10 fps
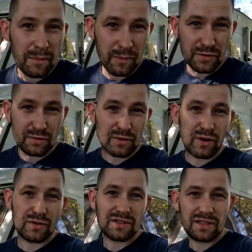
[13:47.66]
po prostu
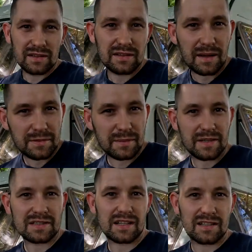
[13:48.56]
godzinne
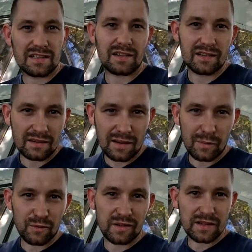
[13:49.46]
przemieszczanie się na
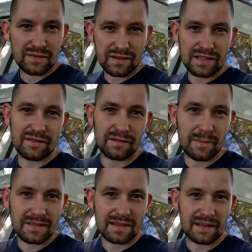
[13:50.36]
obwodnicy Warszawy.
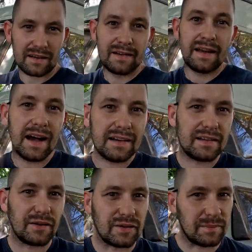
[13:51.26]
Masakra. Ale
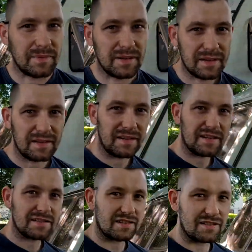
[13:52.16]
nie o tym.
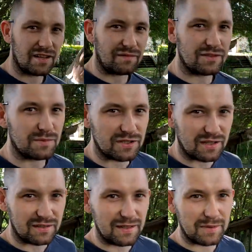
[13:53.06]
Jeszcze dzisiaj widzimy
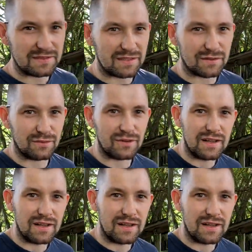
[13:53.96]
się na miasteczku.